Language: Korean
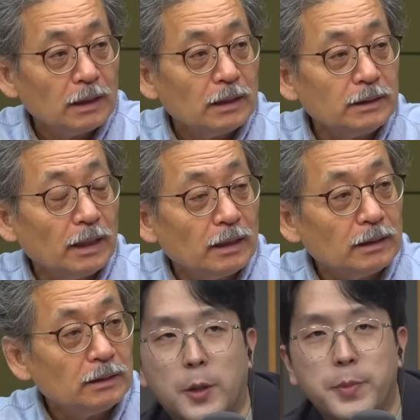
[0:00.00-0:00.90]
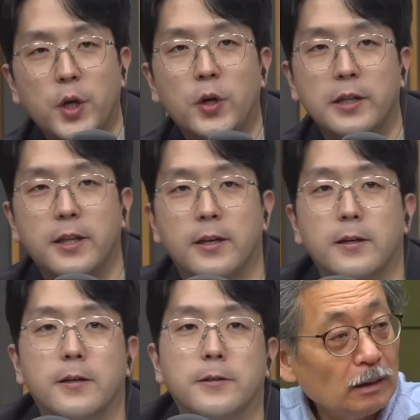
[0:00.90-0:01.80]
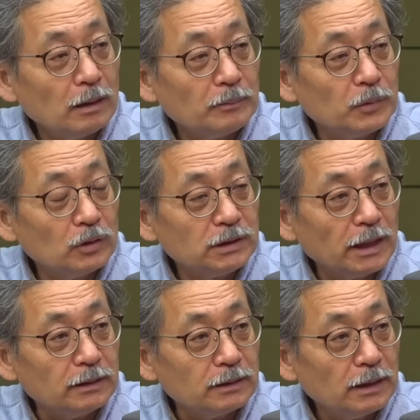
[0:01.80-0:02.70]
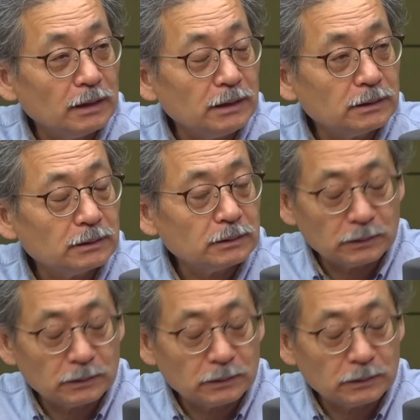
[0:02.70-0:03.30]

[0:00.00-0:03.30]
뒤집어 예, 놓듯이 평평한 2차 면이 되는데 음.